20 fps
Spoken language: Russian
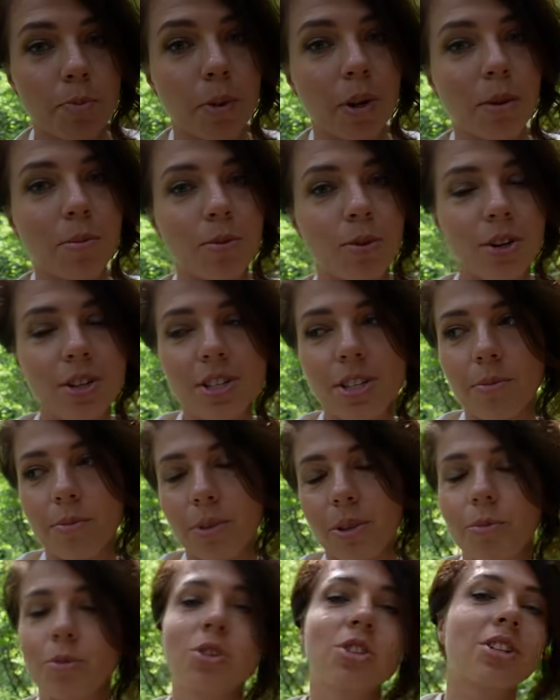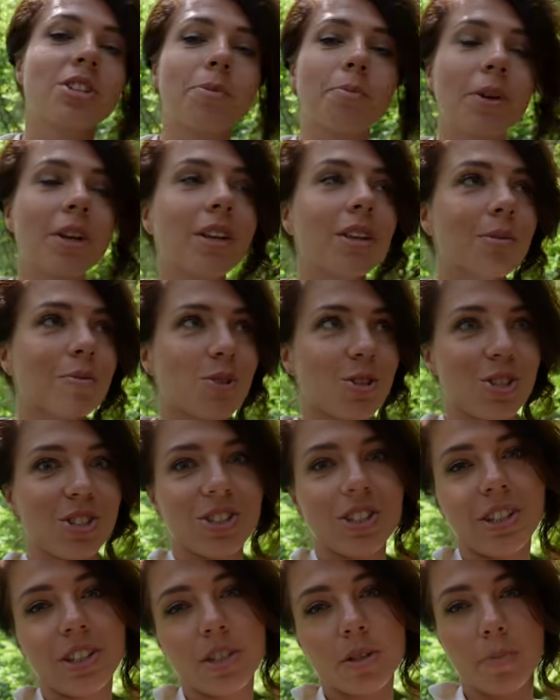по работе, потому что теперь это можно
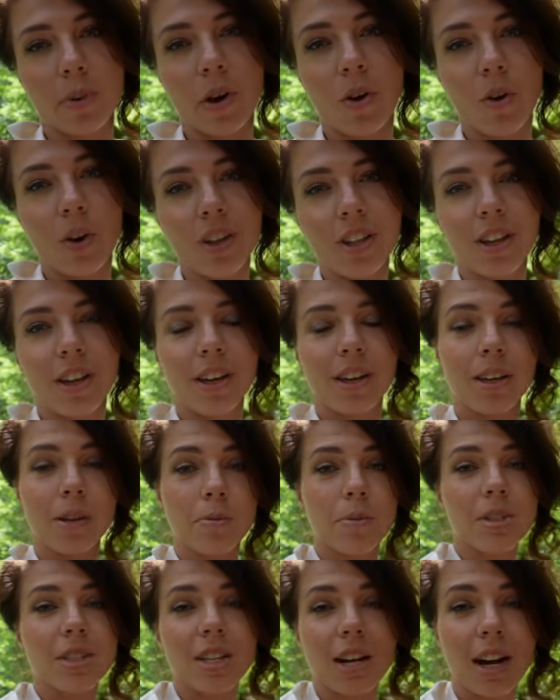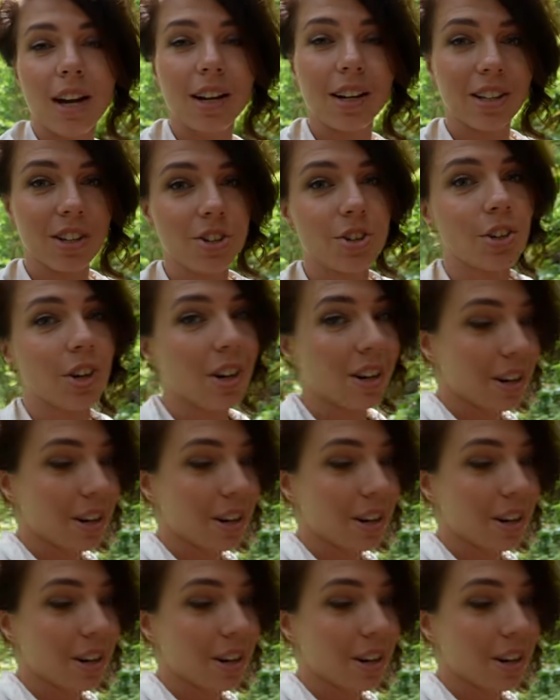делать спокойнее и без страха лишних